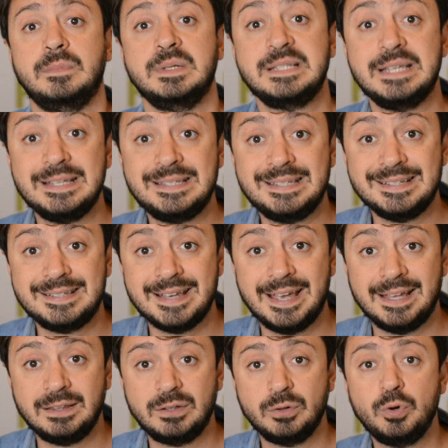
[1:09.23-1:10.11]
se si
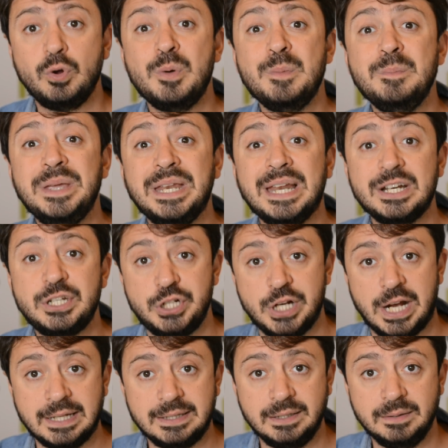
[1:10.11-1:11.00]
sentono
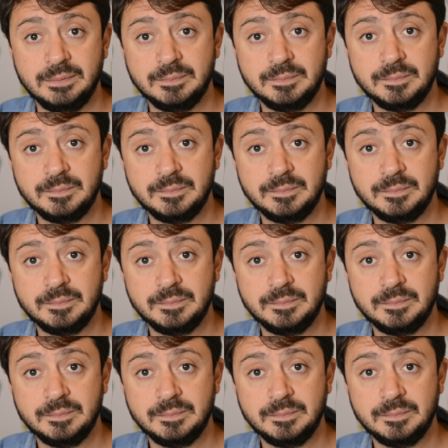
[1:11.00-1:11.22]
minacciati.